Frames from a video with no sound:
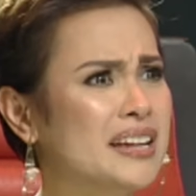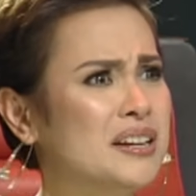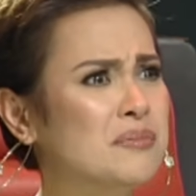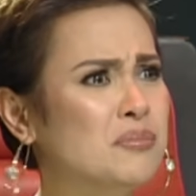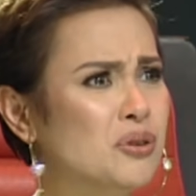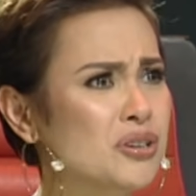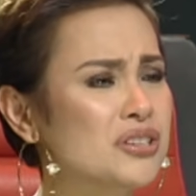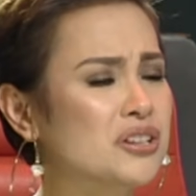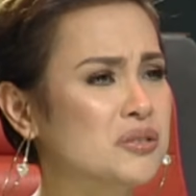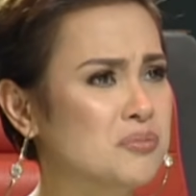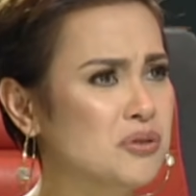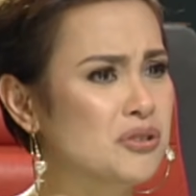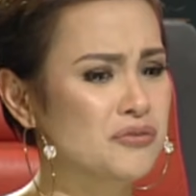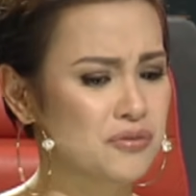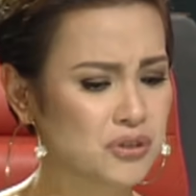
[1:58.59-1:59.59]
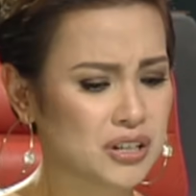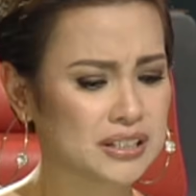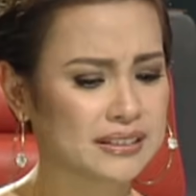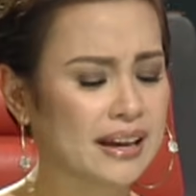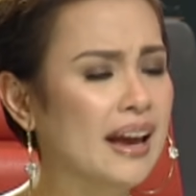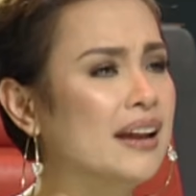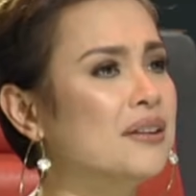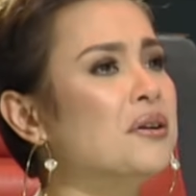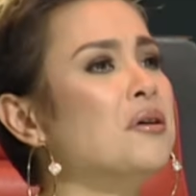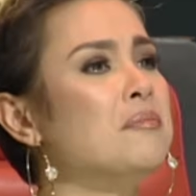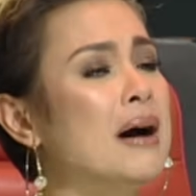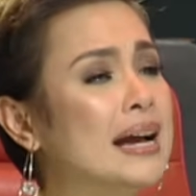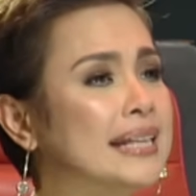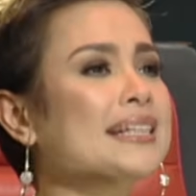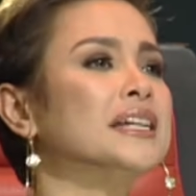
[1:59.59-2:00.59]
ng boses mo, 4'10". O,
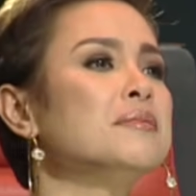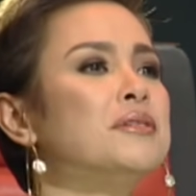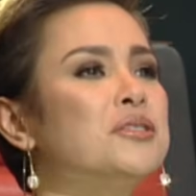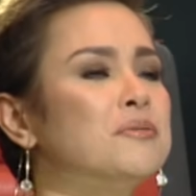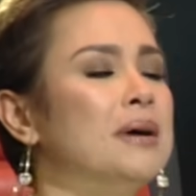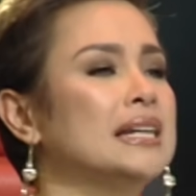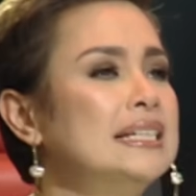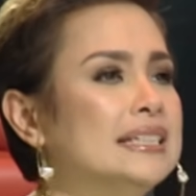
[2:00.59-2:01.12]
bakit ka naman sumali